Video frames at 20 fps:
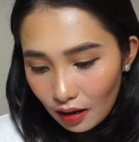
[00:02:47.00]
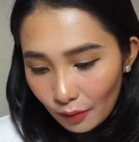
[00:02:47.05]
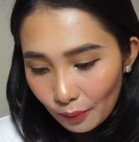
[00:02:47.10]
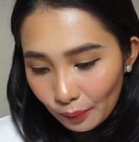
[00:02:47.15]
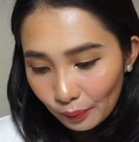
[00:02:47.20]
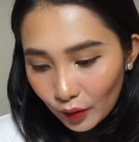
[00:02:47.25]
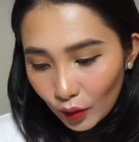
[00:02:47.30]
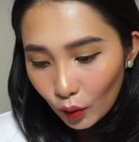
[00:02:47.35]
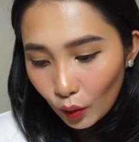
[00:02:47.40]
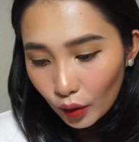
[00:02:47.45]

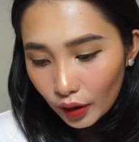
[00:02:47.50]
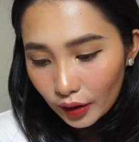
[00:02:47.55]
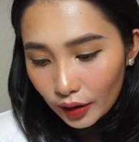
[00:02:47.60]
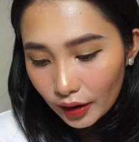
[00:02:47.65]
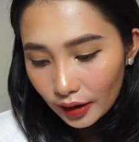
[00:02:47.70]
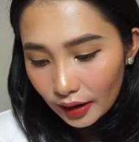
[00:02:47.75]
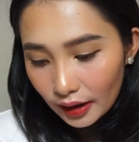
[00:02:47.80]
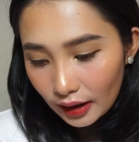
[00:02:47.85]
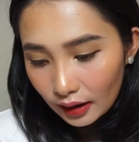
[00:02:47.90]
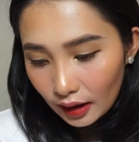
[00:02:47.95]
um,
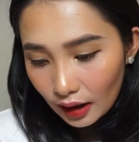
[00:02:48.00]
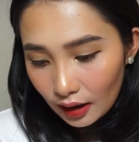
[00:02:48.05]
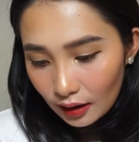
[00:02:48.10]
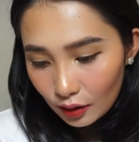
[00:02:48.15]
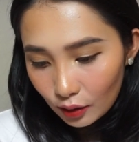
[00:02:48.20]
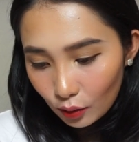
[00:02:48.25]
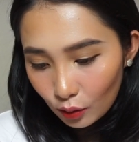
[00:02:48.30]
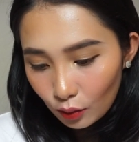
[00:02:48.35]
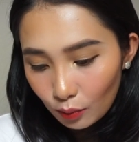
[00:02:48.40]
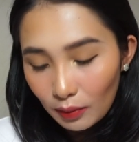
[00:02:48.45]
order
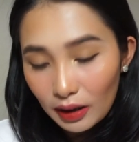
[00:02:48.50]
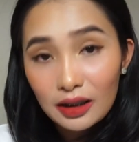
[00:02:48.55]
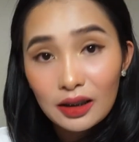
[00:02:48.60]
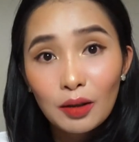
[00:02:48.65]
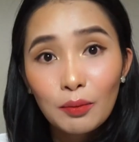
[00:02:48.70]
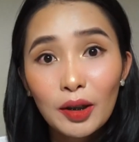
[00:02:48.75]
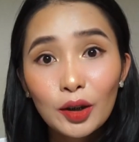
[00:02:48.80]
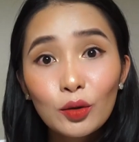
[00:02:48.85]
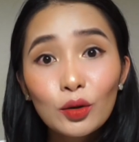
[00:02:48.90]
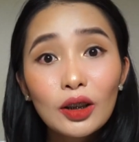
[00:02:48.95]
details ko. Bali,
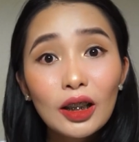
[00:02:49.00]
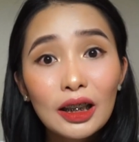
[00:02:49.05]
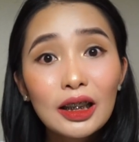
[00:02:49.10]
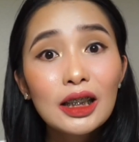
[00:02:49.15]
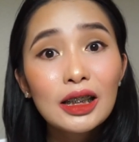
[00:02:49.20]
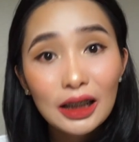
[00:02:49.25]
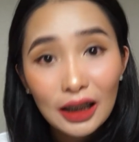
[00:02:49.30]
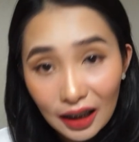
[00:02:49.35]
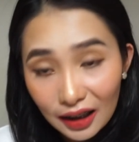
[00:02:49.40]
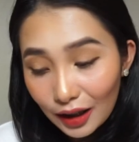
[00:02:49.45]
sabay ko
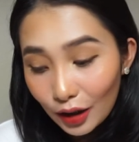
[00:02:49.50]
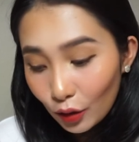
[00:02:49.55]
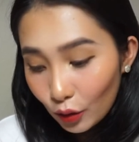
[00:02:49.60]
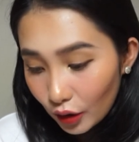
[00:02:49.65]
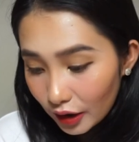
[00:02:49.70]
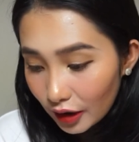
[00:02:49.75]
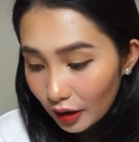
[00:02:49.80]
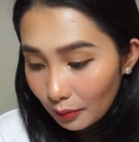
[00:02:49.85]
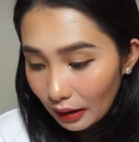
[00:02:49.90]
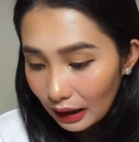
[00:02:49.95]
talaga silang
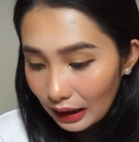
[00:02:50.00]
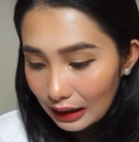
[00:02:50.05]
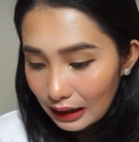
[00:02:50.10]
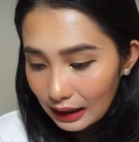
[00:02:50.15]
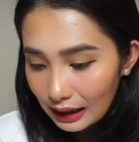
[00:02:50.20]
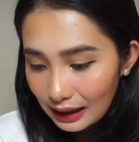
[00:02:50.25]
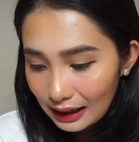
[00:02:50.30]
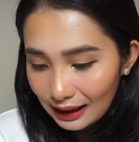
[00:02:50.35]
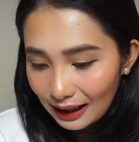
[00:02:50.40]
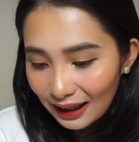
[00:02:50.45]
in-order mga
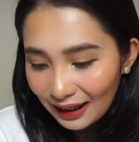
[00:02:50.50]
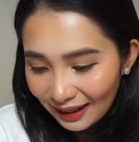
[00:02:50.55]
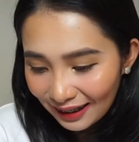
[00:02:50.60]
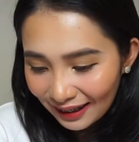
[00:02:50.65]
sis.